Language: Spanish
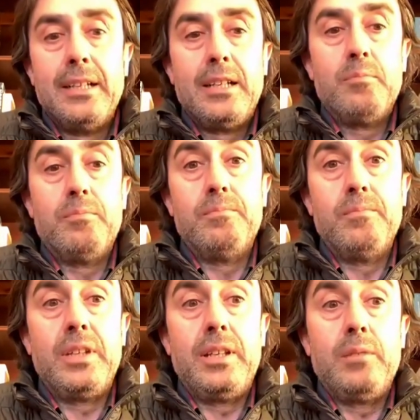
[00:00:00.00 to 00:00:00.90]
Mm,
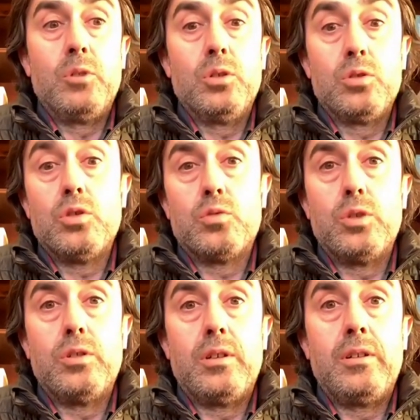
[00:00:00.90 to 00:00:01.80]
y bueno, todo es
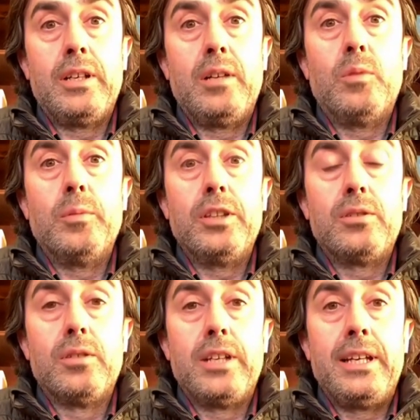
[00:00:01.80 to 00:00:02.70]
bueno en el momento
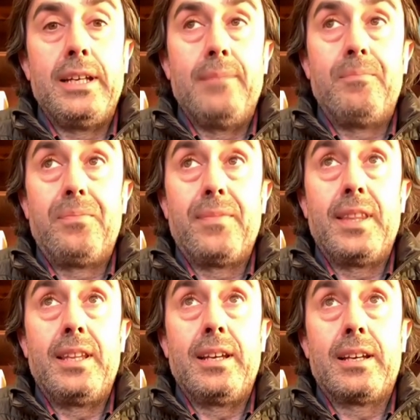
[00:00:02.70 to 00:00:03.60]
de,
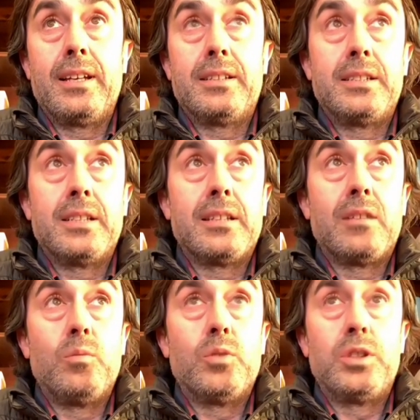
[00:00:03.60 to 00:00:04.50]
que si salta un
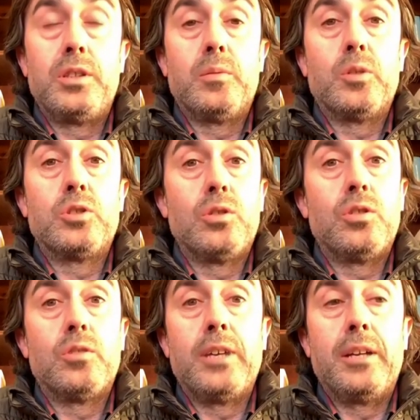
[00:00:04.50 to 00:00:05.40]
positivo, pues todo nos
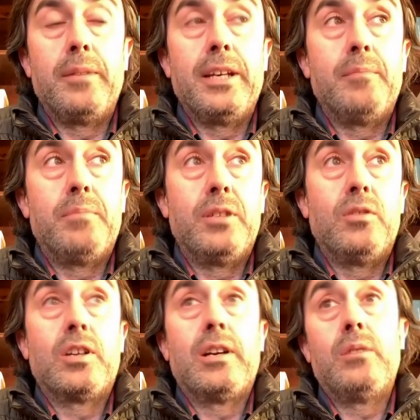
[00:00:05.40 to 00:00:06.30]
va a ir bien, pero no
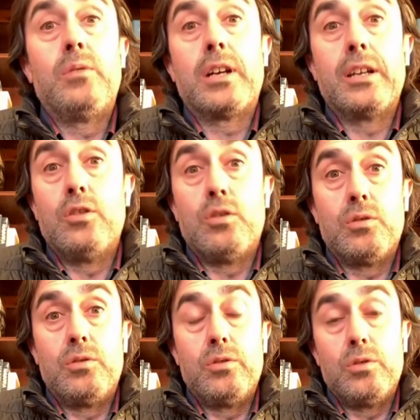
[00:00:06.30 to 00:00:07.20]
cabe duda que no,
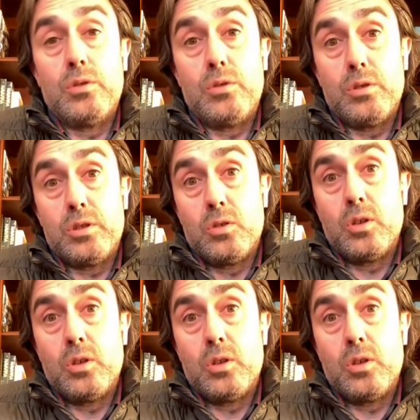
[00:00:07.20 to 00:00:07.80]
no, es lo,